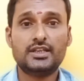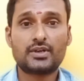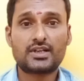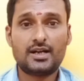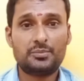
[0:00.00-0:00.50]
ఈ
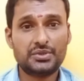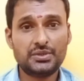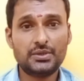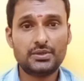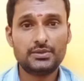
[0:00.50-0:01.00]
యొక్క
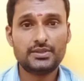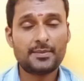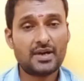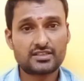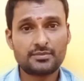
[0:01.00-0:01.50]
బుధుడు ఈ
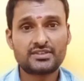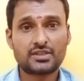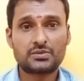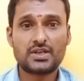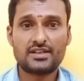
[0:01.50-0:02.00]

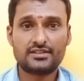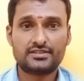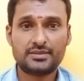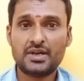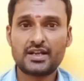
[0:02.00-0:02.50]
మాసమంతా కూడా
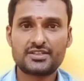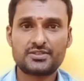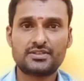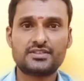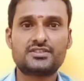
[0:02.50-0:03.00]

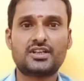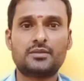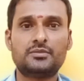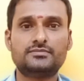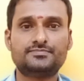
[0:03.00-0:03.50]
సింహరాశుల
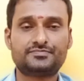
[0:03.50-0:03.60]
సంచారము